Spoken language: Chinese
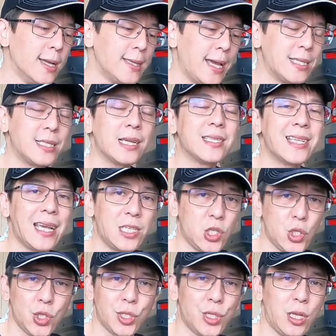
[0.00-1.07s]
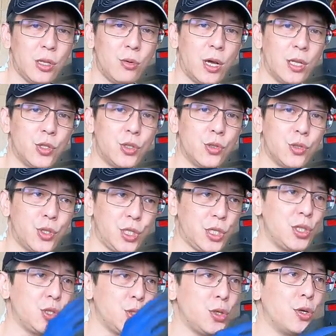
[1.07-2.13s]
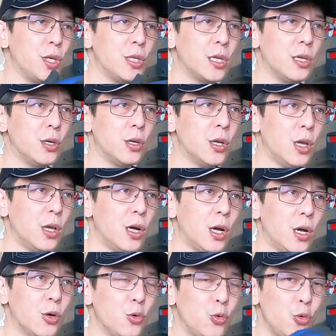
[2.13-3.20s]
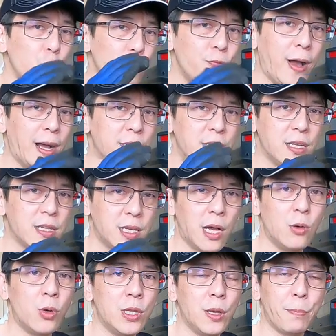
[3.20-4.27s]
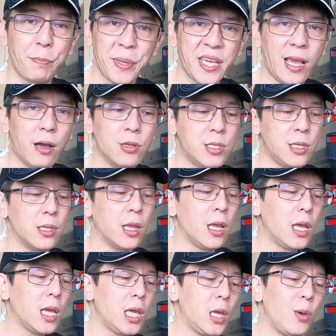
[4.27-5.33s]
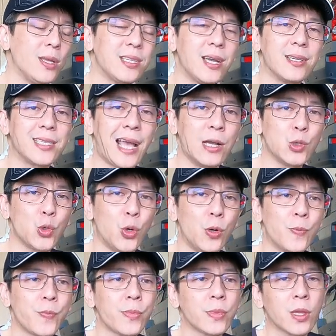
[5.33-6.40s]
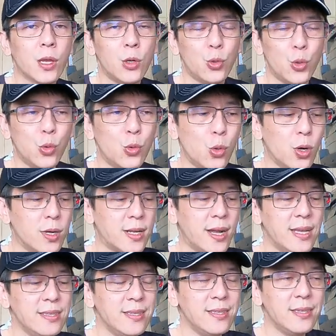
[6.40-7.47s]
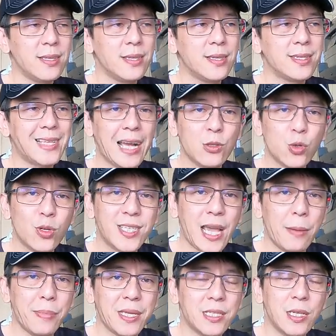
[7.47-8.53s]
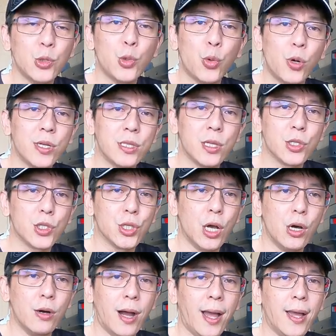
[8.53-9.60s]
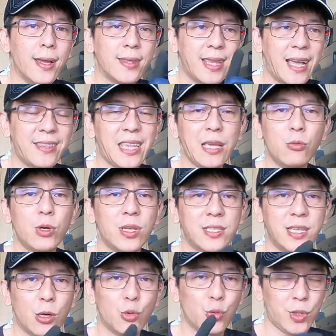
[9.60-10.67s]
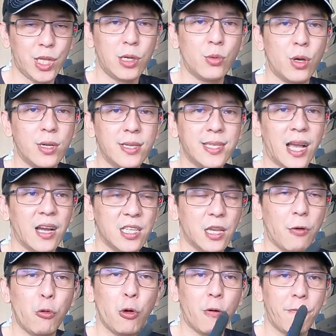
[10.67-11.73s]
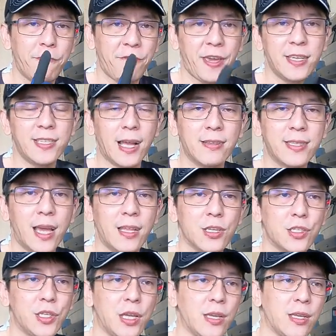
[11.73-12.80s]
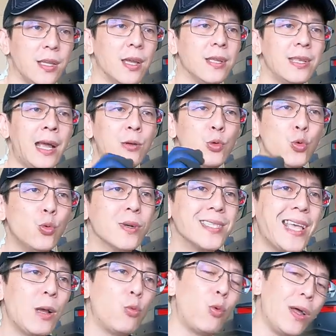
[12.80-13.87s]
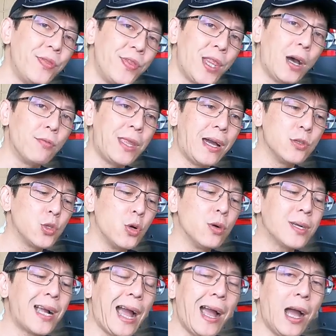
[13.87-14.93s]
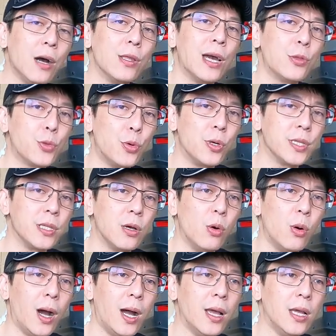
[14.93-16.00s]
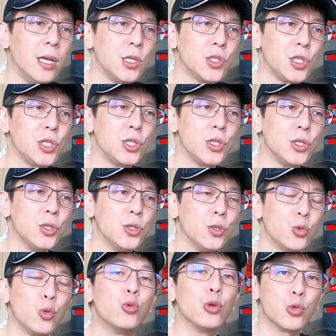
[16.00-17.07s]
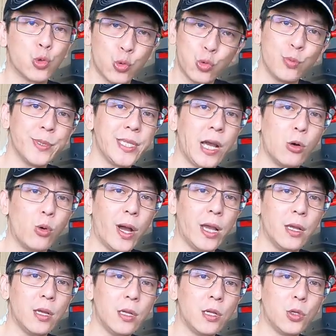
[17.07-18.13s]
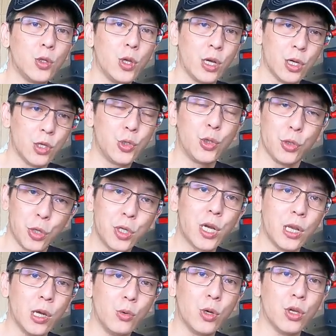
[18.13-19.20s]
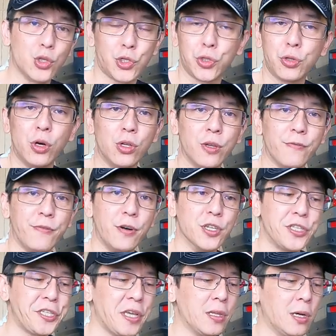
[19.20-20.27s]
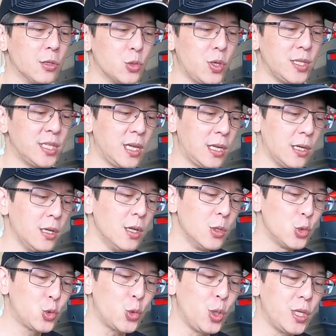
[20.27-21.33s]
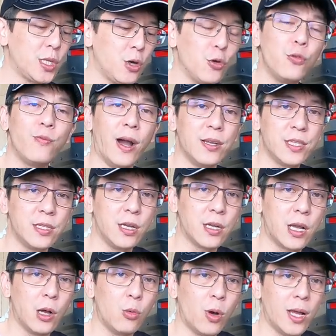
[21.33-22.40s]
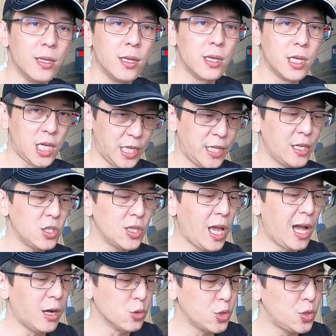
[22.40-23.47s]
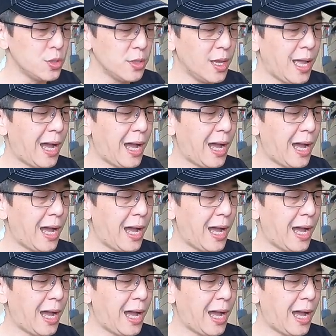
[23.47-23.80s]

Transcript: 那这个在行驶间的话，就其实就有一个呃预防性更换的必要性。因为这个上座如果跟上座橡皮筋脱离的时候啊，它定位的角度一定会有异常，而且会有非常大的声音。那如果在弯道当中刚好它脱离的话，其实如果速度比较快，呃，就有可能会有失控的风险哦，所以这个做一个预防性的更换一定是好事。